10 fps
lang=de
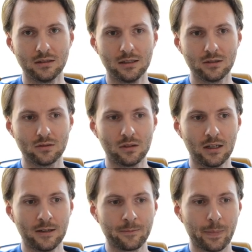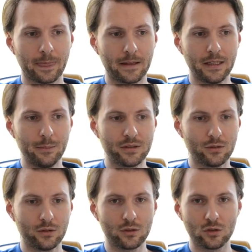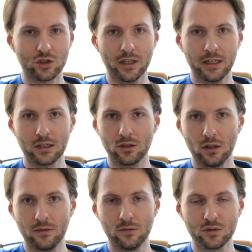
Ne? Also nehme jetzt irgendeinen Standard-Golf,